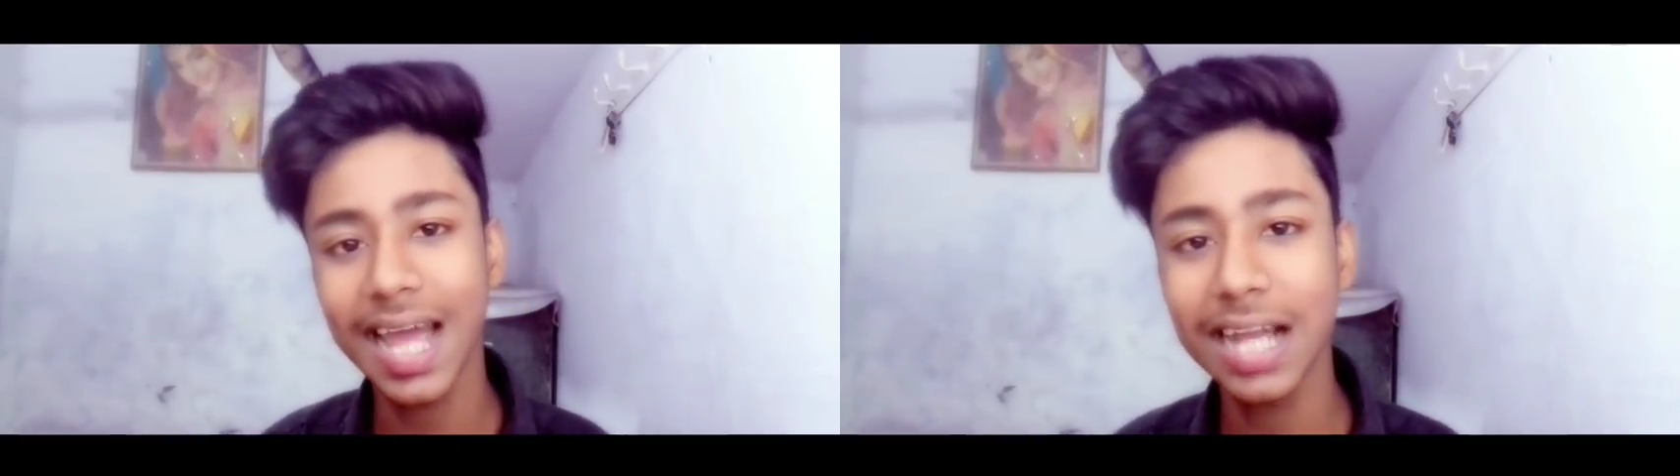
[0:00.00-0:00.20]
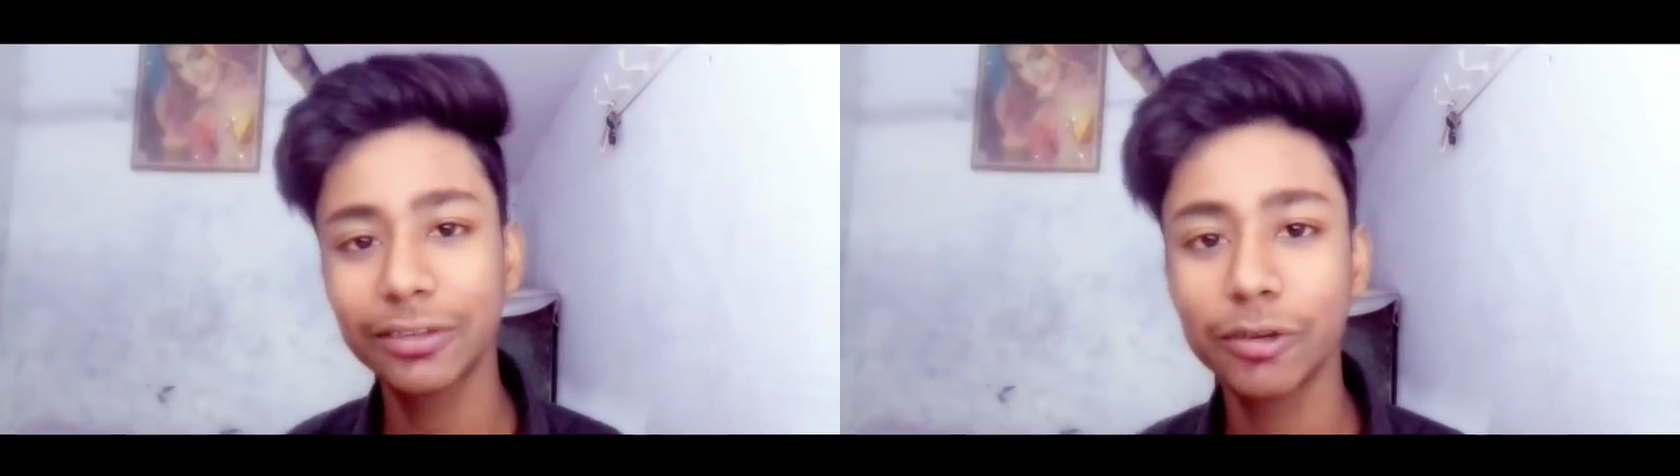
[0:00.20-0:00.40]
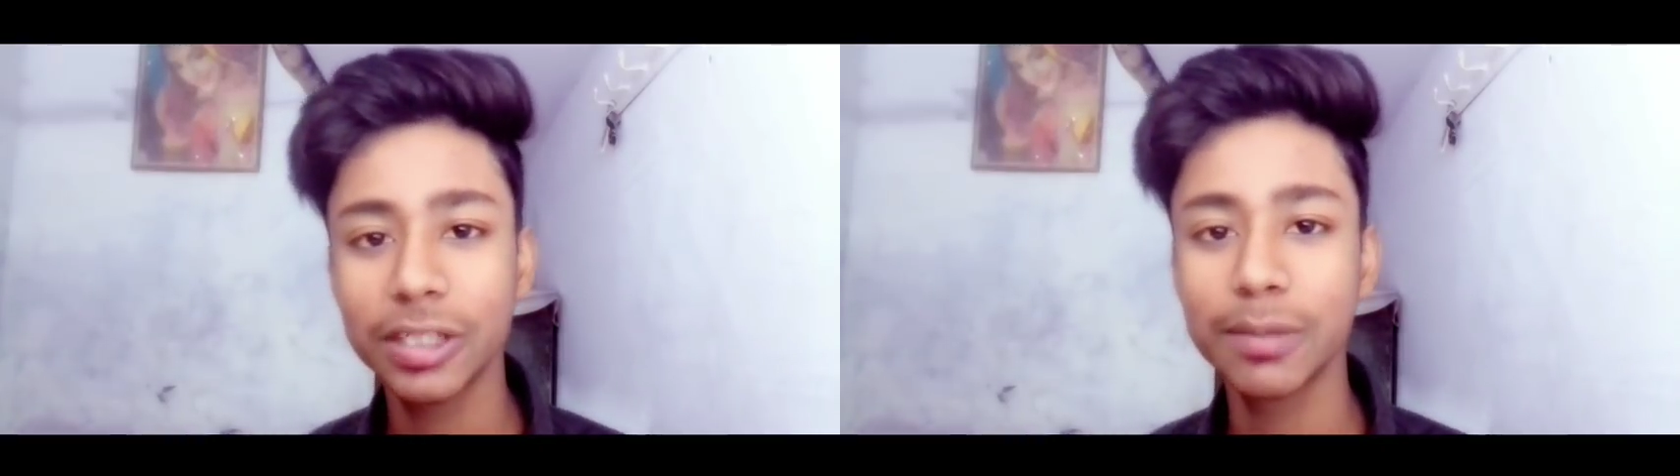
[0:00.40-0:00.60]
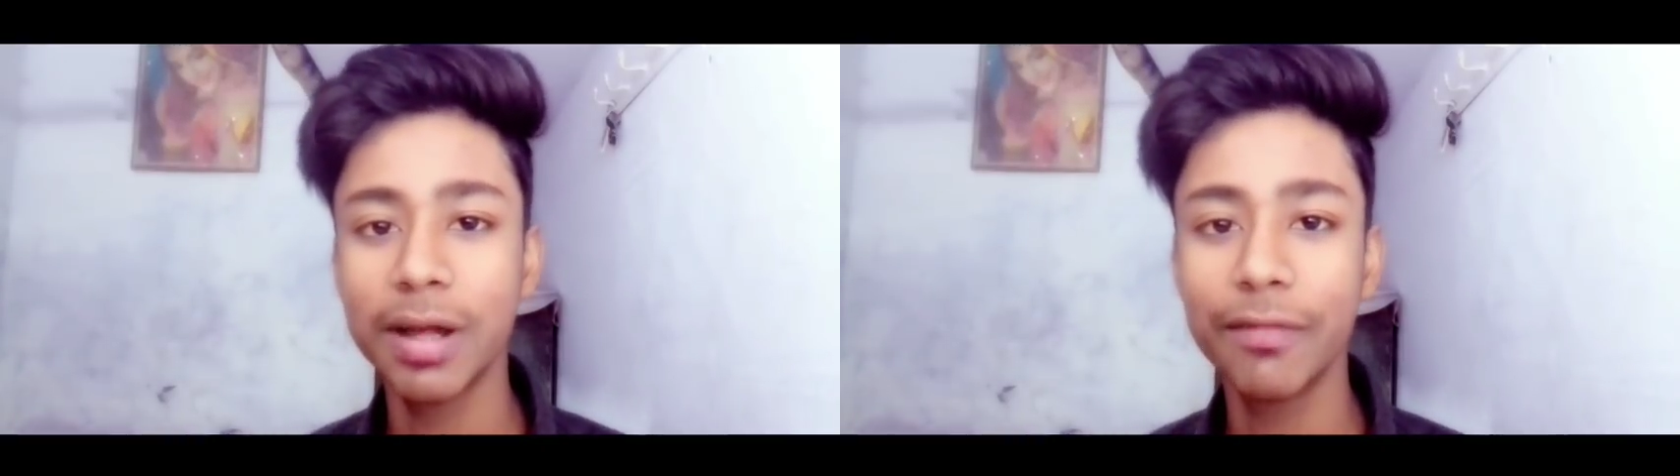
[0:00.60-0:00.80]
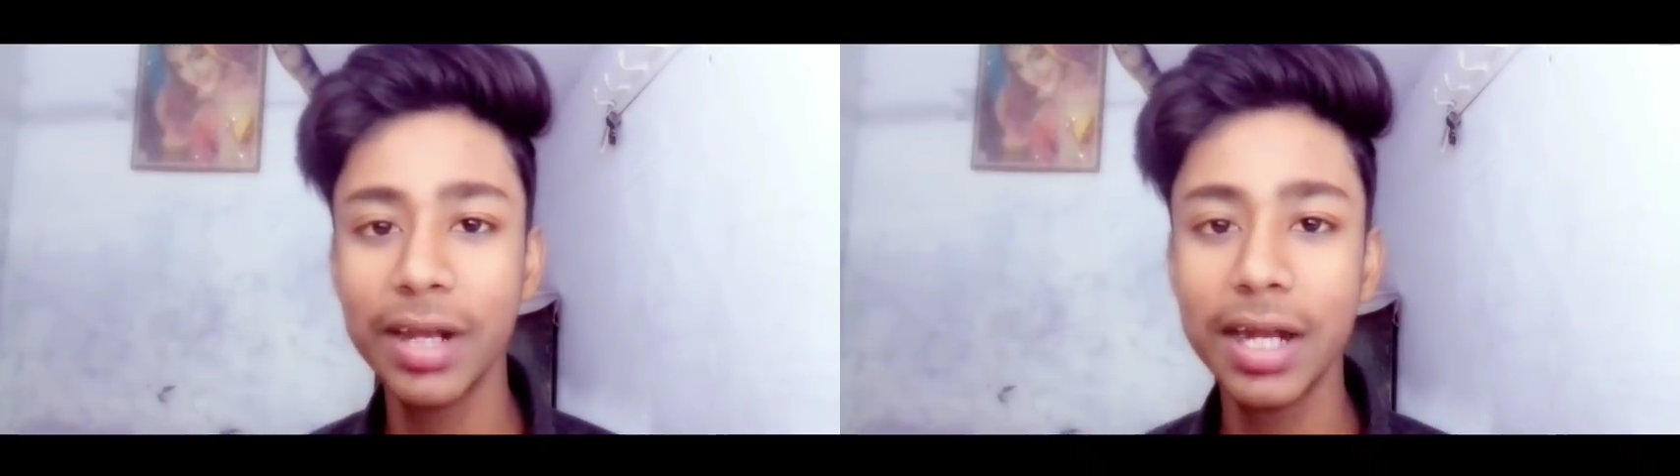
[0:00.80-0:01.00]
थैंक्स फॉर वॉचिंग
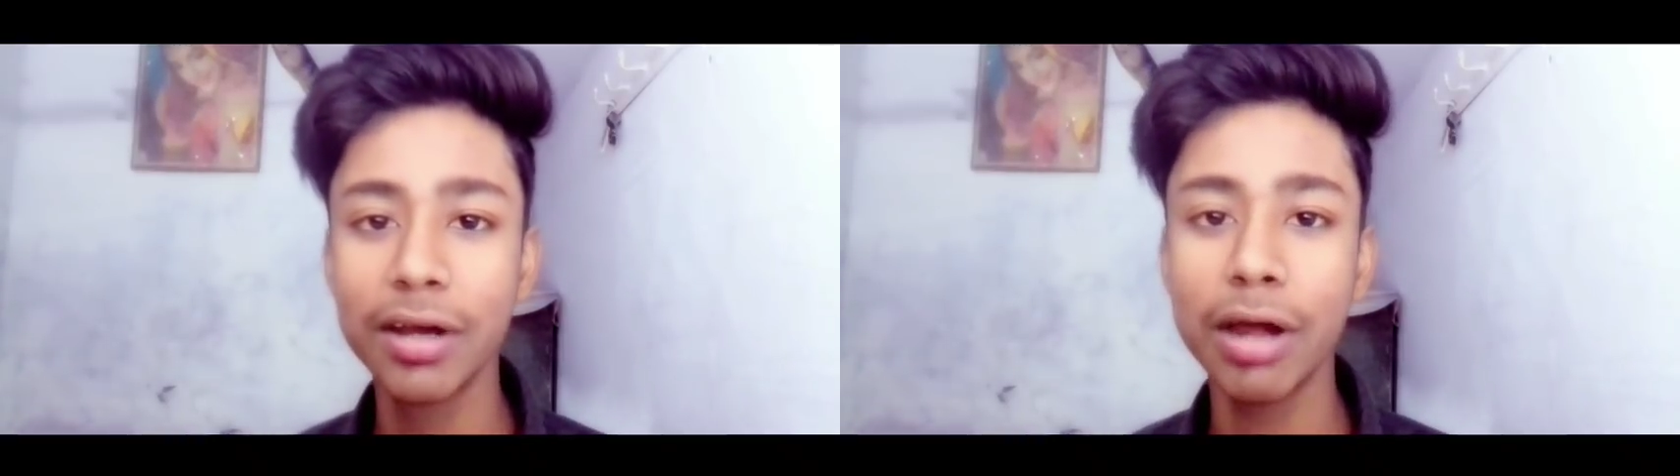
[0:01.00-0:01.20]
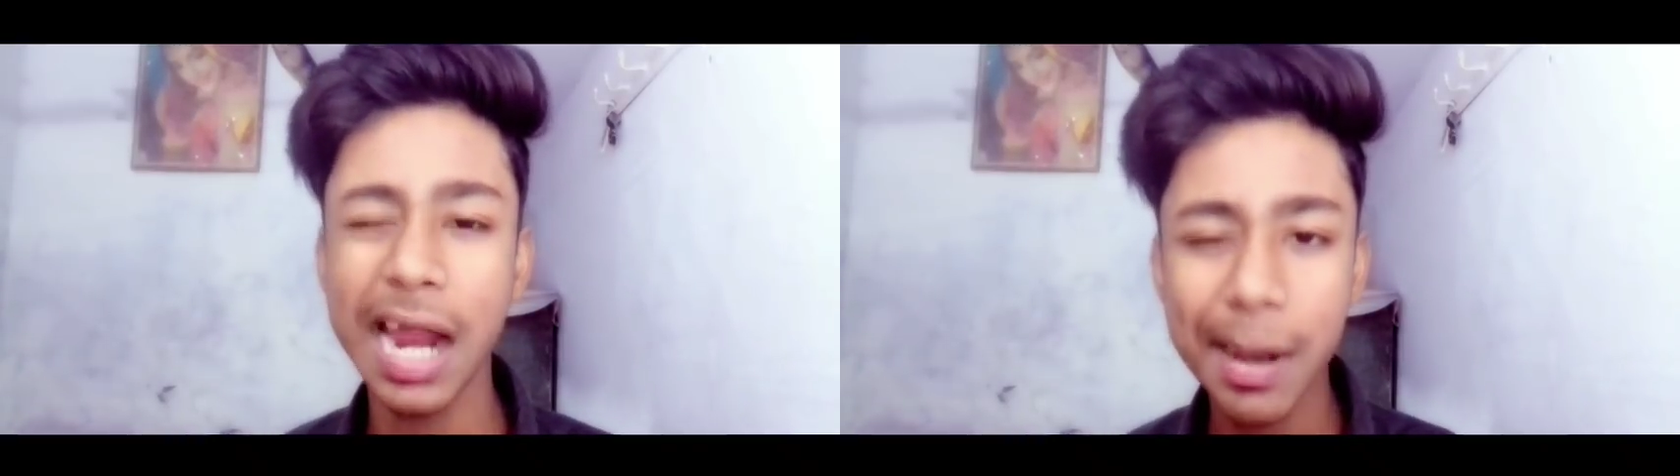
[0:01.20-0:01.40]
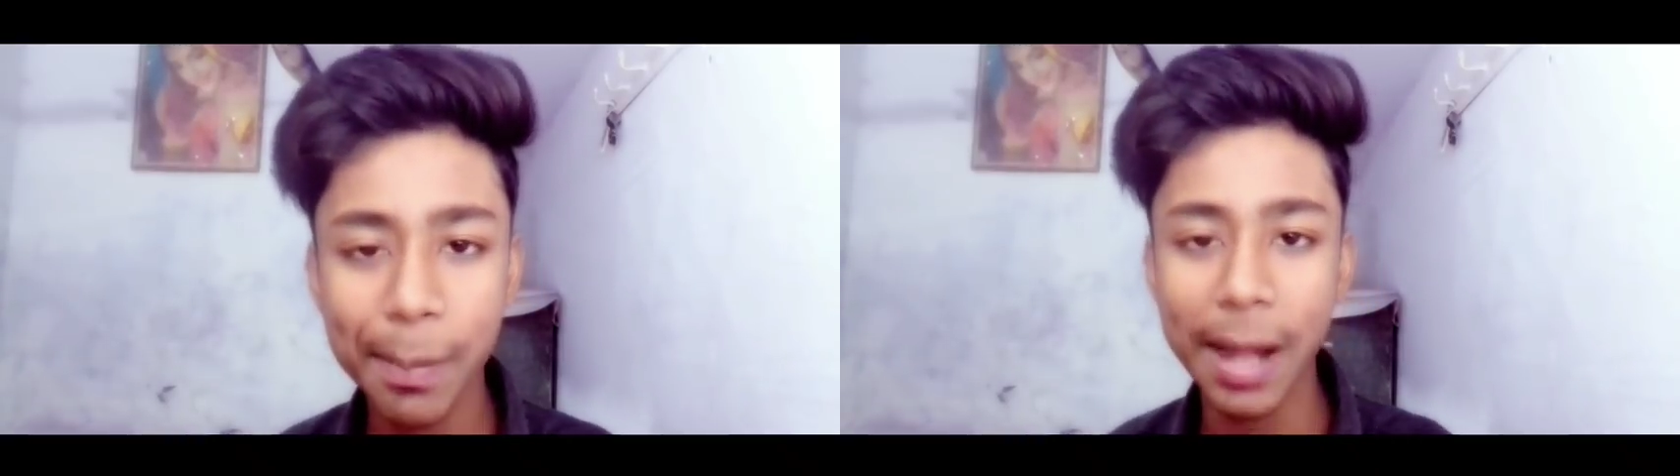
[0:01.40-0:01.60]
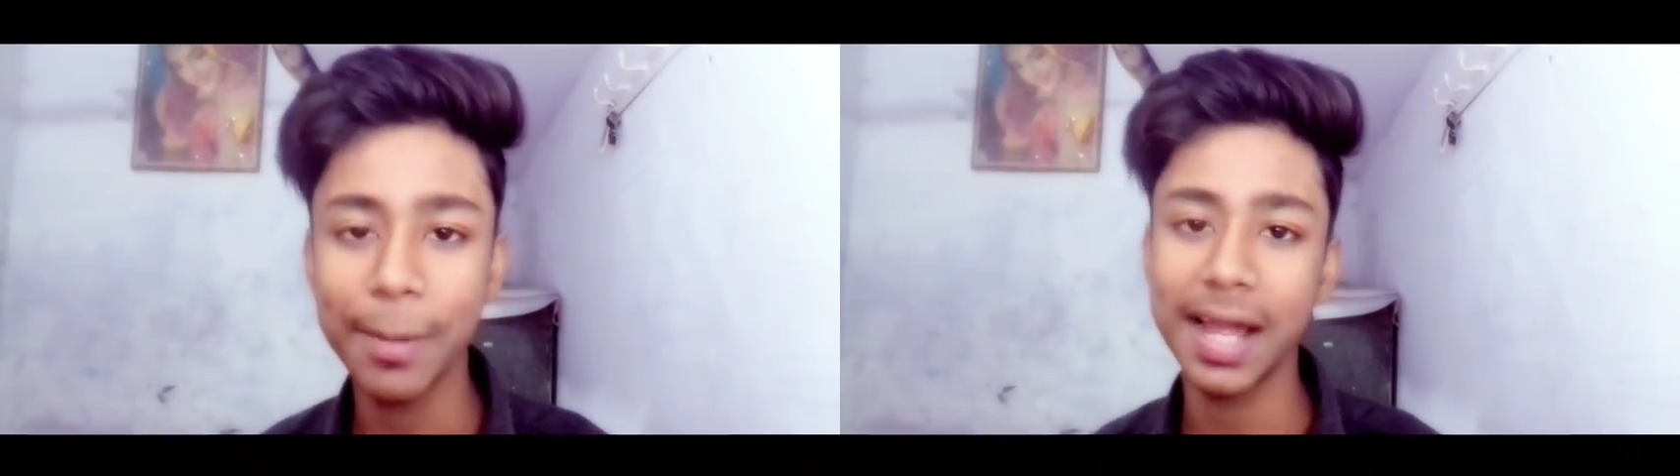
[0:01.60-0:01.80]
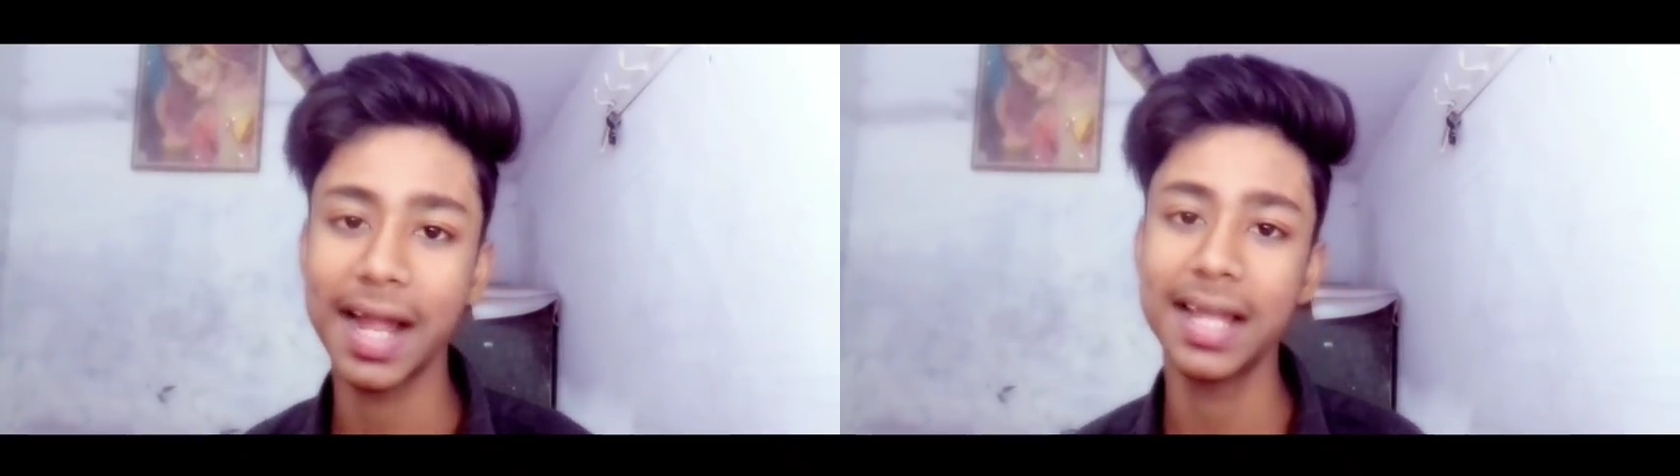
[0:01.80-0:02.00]
माई वीडियो एंड बाय
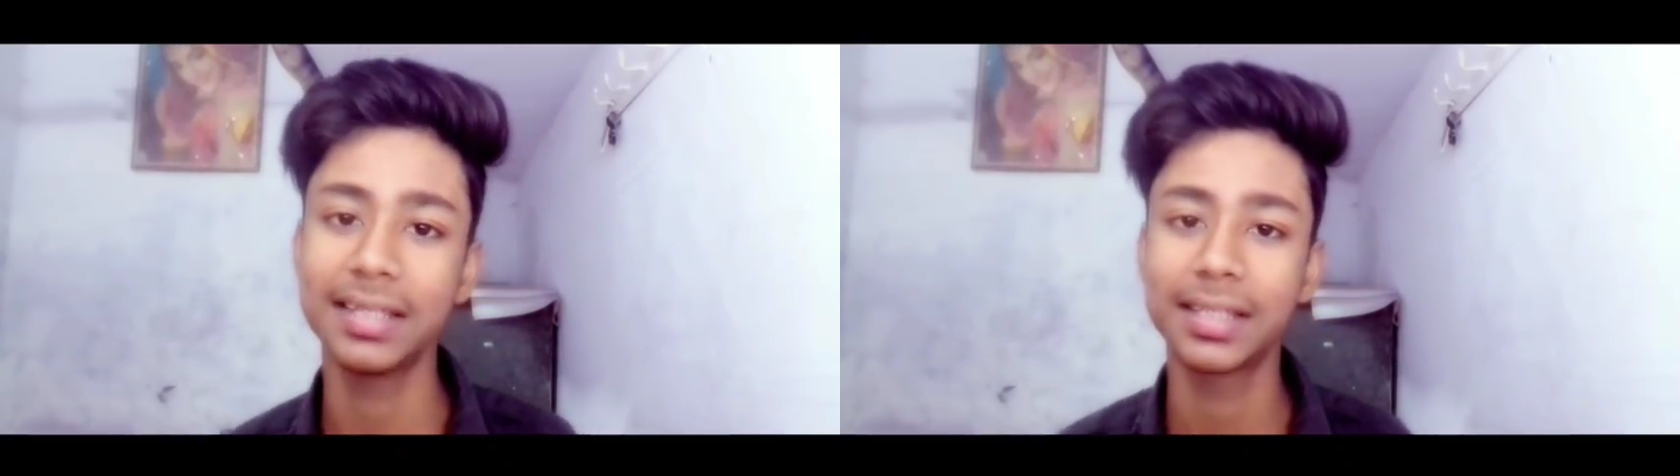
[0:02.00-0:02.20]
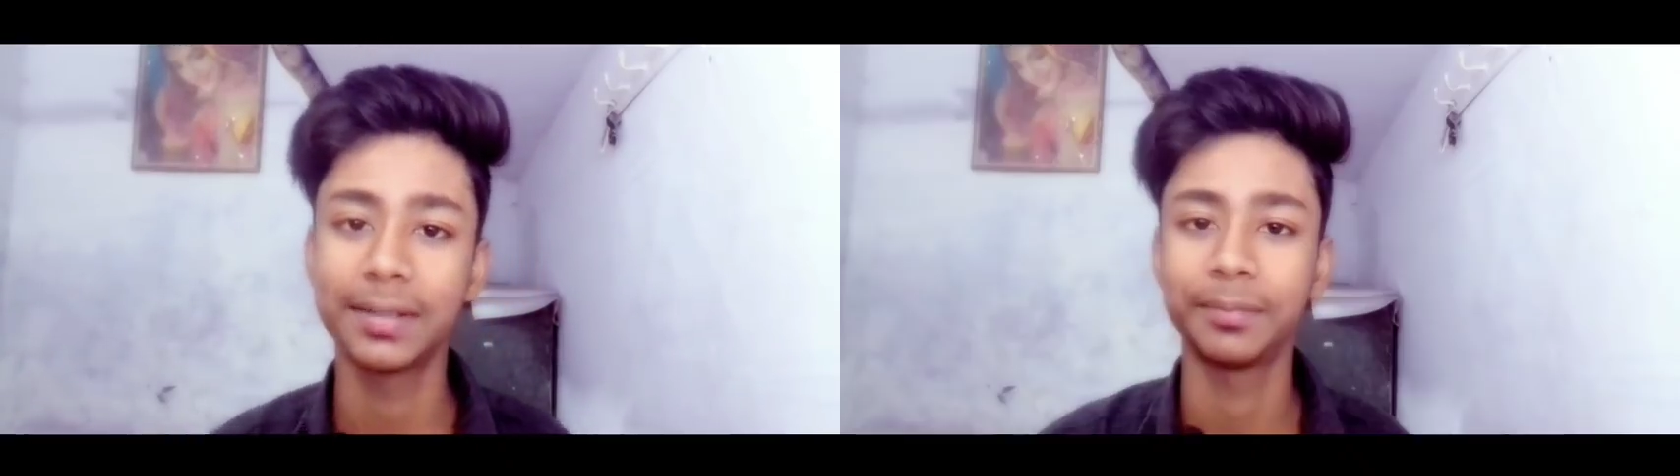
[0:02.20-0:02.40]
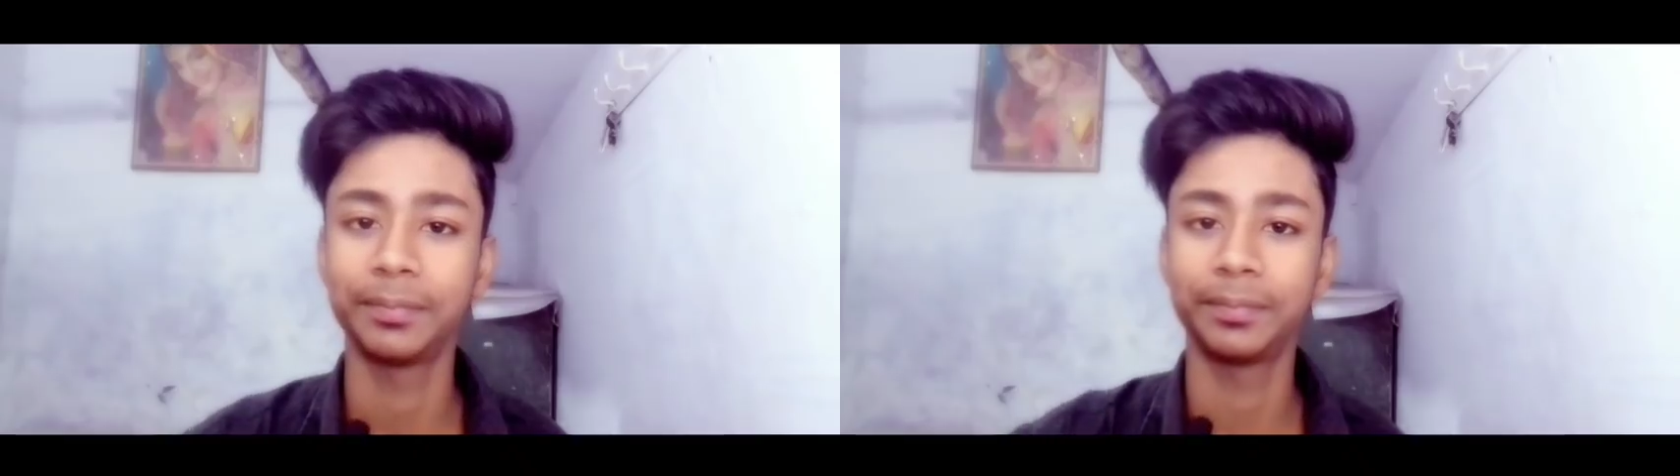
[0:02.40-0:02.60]
बाय गाइज़